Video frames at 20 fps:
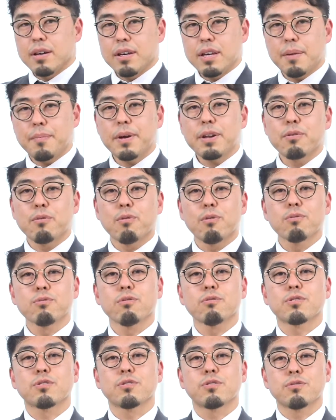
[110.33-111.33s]
やっぱり行
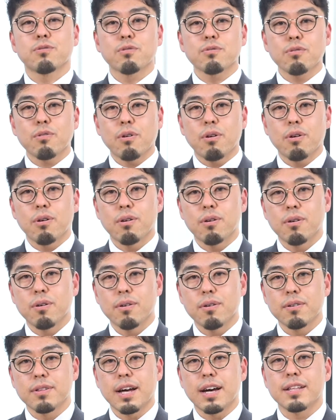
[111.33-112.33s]
動するこ
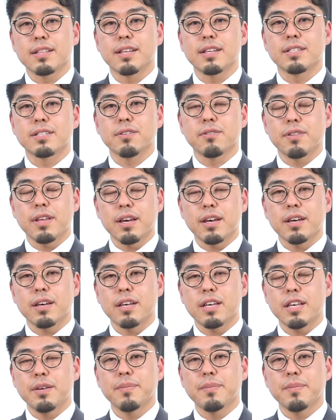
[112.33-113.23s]
となんですよね。